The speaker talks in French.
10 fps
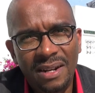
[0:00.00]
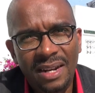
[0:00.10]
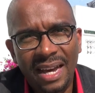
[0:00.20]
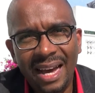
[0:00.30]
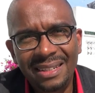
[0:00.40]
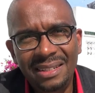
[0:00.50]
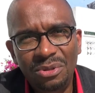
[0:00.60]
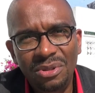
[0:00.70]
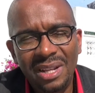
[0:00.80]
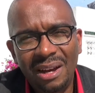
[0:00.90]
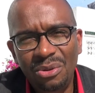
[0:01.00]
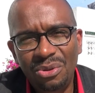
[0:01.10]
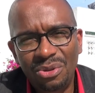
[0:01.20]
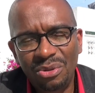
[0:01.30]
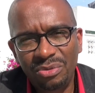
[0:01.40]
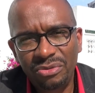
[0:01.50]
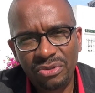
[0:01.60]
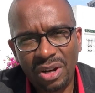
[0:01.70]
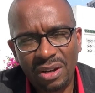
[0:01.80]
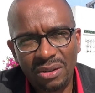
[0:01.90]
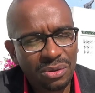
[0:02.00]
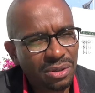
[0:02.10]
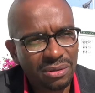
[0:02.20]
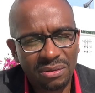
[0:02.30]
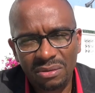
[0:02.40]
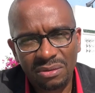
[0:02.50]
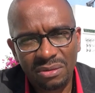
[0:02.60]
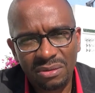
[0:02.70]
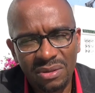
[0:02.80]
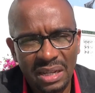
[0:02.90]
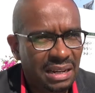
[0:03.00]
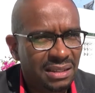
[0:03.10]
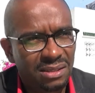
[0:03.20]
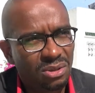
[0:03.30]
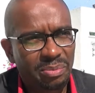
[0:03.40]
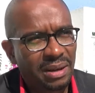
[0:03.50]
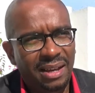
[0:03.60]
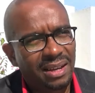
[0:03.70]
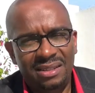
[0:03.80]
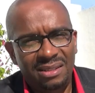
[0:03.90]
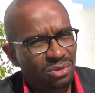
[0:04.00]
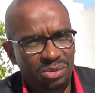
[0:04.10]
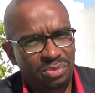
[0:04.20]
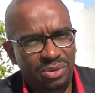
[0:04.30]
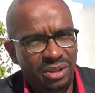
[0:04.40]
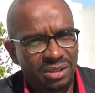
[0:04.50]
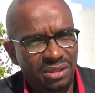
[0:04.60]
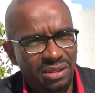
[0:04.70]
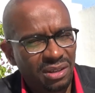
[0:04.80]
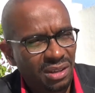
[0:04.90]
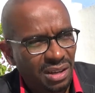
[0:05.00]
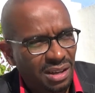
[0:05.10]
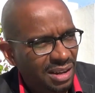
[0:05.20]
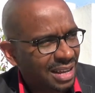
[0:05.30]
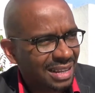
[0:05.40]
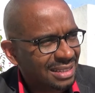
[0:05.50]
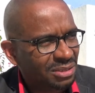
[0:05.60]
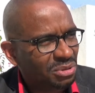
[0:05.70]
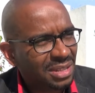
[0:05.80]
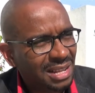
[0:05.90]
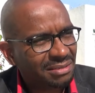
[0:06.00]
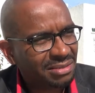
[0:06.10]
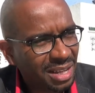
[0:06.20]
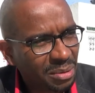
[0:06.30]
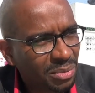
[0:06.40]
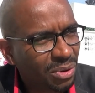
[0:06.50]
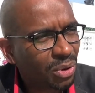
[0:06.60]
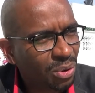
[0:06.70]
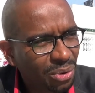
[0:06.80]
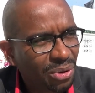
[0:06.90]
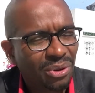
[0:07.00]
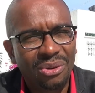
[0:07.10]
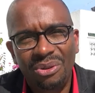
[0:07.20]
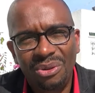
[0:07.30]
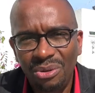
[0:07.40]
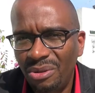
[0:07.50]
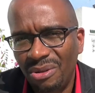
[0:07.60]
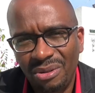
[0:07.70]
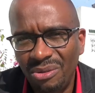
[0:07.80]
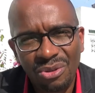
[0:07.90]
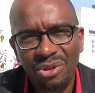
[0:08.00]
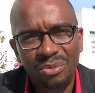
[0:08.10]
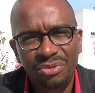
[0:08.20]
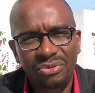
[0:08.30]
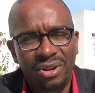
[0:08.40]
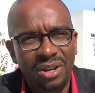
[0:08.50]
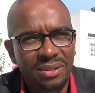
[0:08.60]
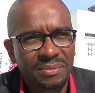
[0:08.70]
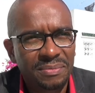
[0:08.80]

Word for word: La gratitude n'a aucun pouvoir, aucun. Ça n'existe pas la gratitude power. La gratitude n'a vraiment aucun, aucun, aucun pouvoir.